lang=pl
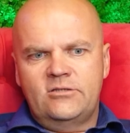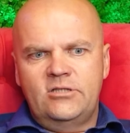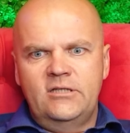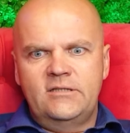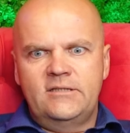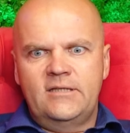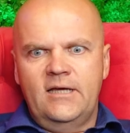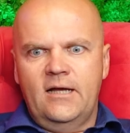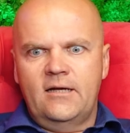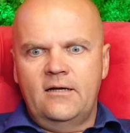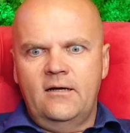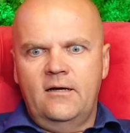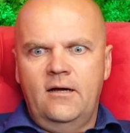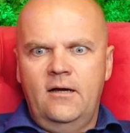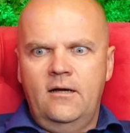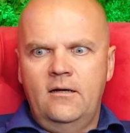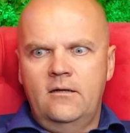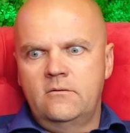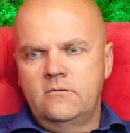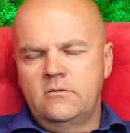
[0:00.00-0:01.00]
czyli tak,
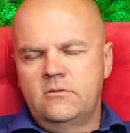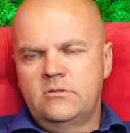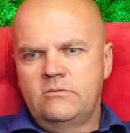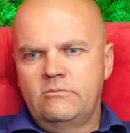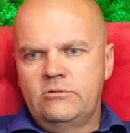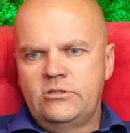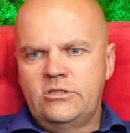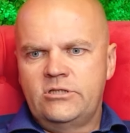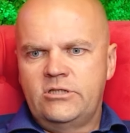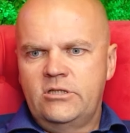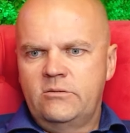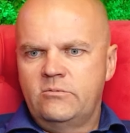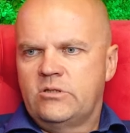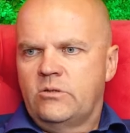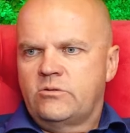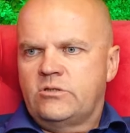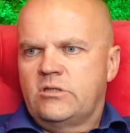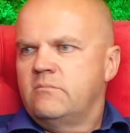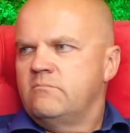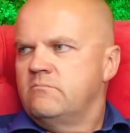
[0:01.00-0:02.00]
aha, ok, słyszy się,
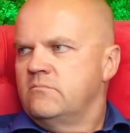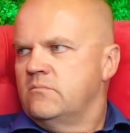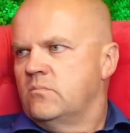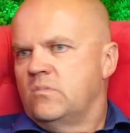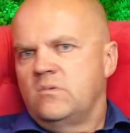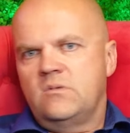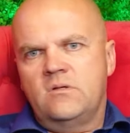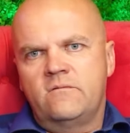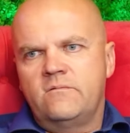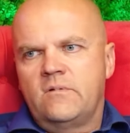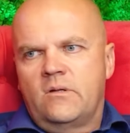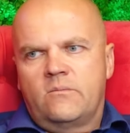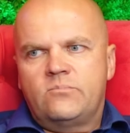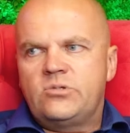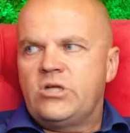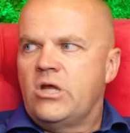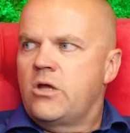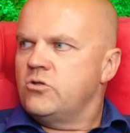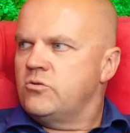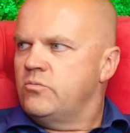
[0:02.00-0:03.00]
musiał się mm,
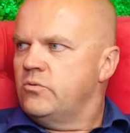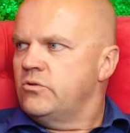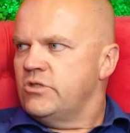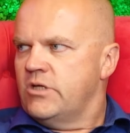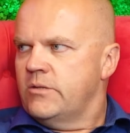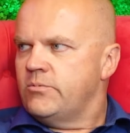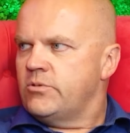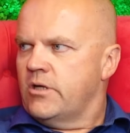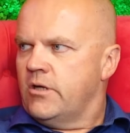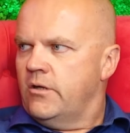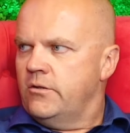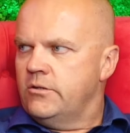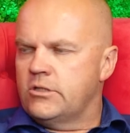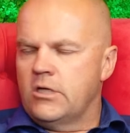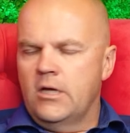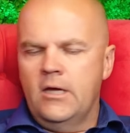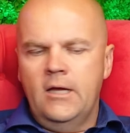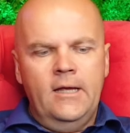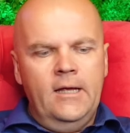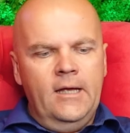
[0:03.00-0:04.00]
przejąć bądź nie przejąć.
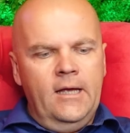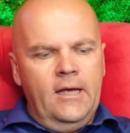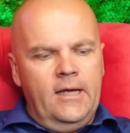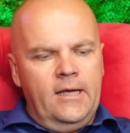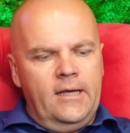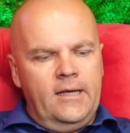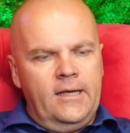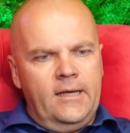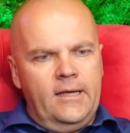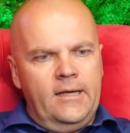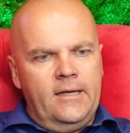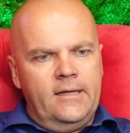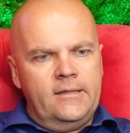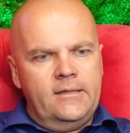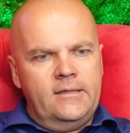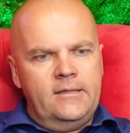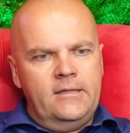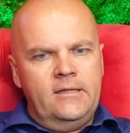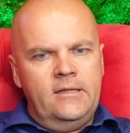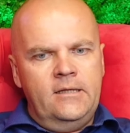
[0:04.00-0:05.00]
Tak. E,
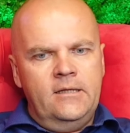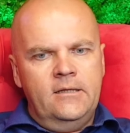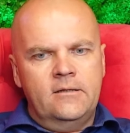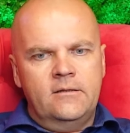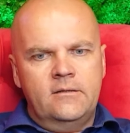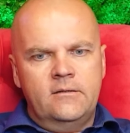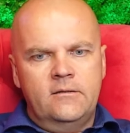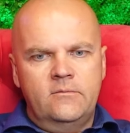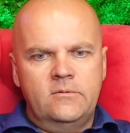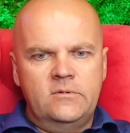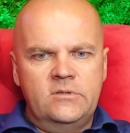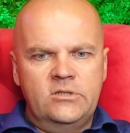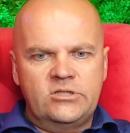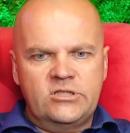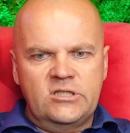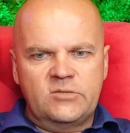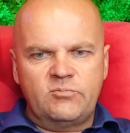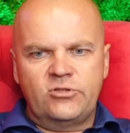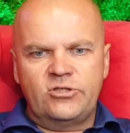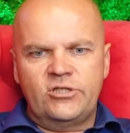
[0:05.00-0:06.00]
I
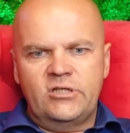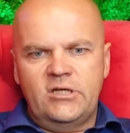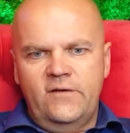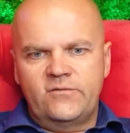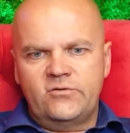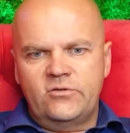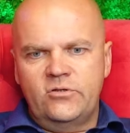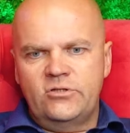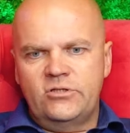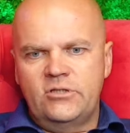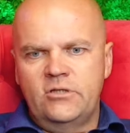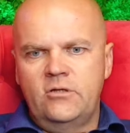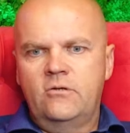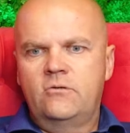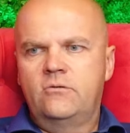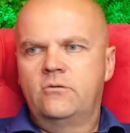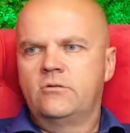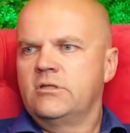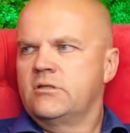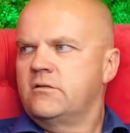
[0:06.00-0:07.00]
jeszcze spostrzegawczość, że o
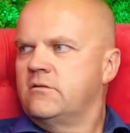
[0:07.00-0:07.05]
kurczę,